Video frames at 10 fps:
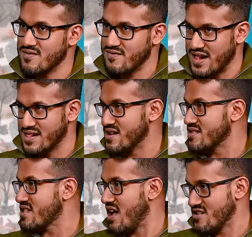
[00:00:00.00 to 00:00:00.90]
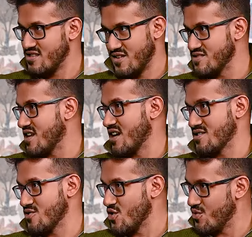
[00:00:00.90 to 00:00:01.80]
ভেন্ডারদের আসা যাওয়ার জায়গা
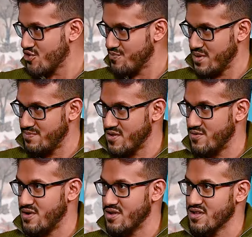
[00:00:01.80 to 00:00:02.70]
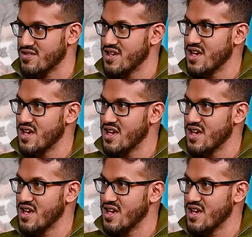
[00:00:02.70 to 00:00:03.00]
ছিল সমস্ত পেপার ওয়ার্কস